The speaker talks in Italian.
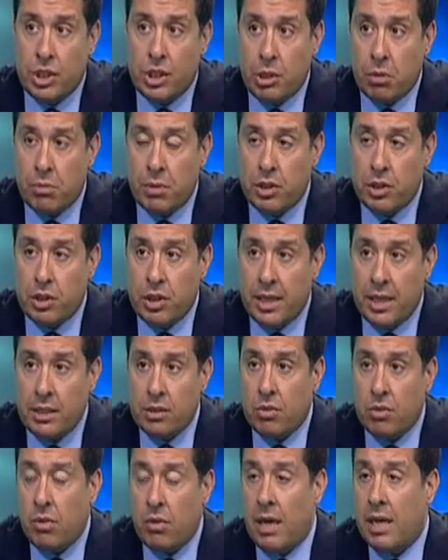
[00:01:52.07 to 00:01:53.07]
il
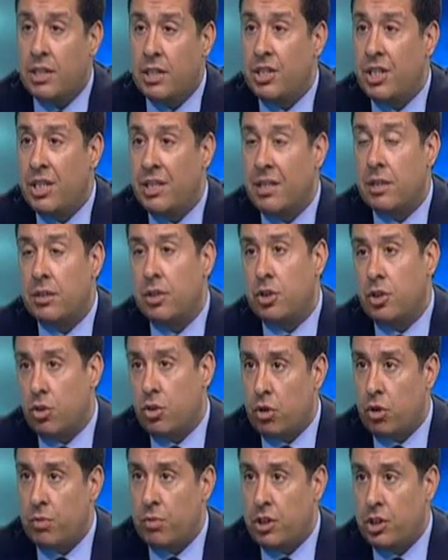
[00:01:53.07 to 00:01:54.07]
5% a circa il
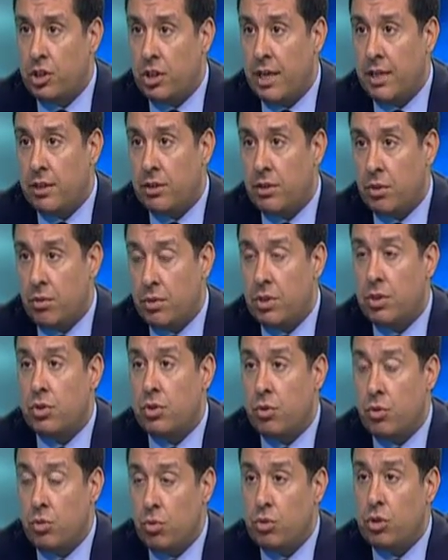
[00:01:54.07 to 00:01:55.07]
18%,
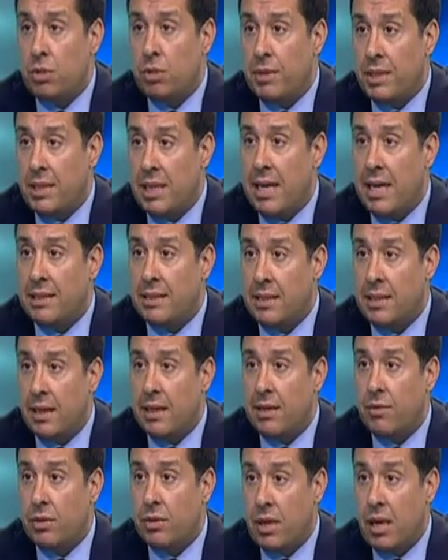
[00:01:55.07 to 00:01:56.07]
questi sono ultimi dati
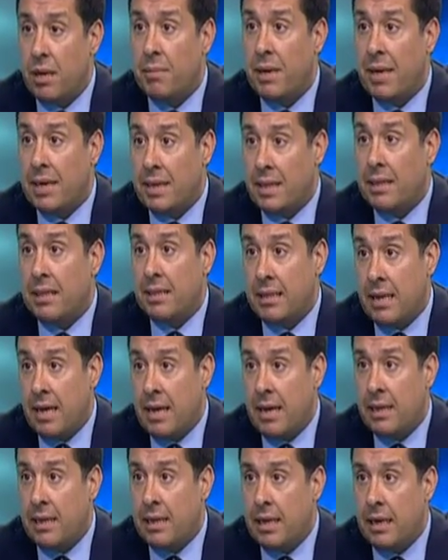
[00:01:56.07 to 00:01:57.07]
che arrivano dalla Banca
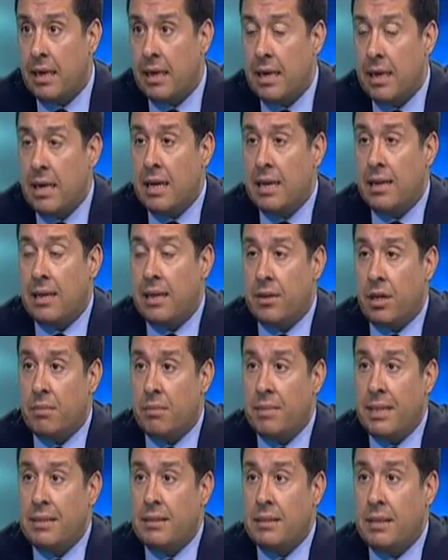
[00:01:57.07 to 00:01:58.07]
d'Italia.
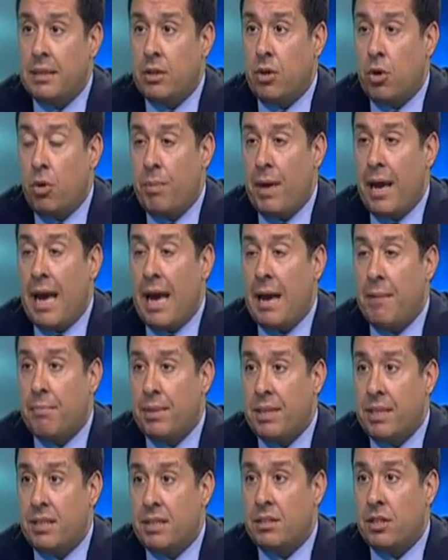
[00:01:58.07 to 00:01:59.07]
Naturalmente sicuramente come
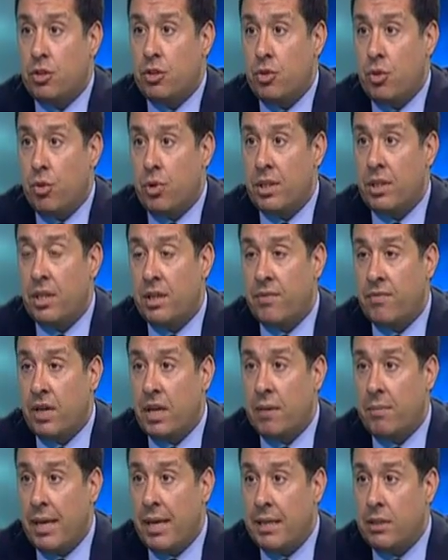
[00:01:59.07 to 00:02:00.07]
ambiti e settori di
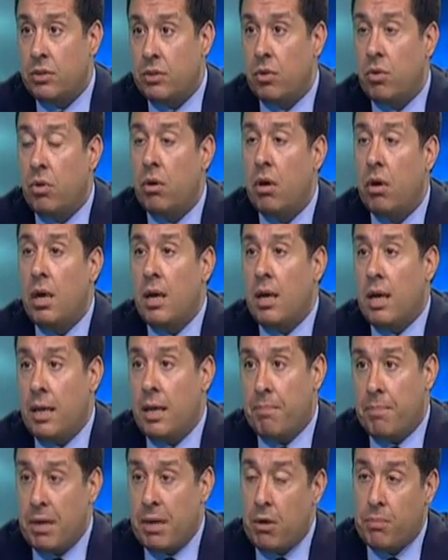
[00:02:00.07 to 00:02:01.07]
riferimento
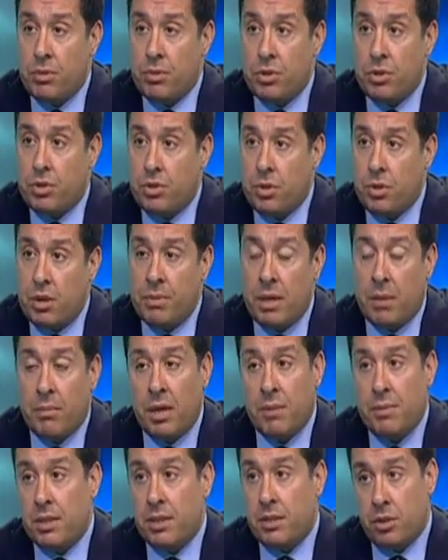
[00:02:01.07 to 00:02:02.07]
in prima posizione
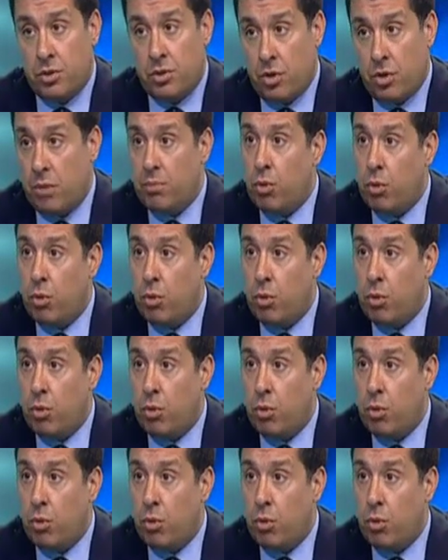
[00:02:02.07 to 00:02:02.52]
abbiamo le amministrazioni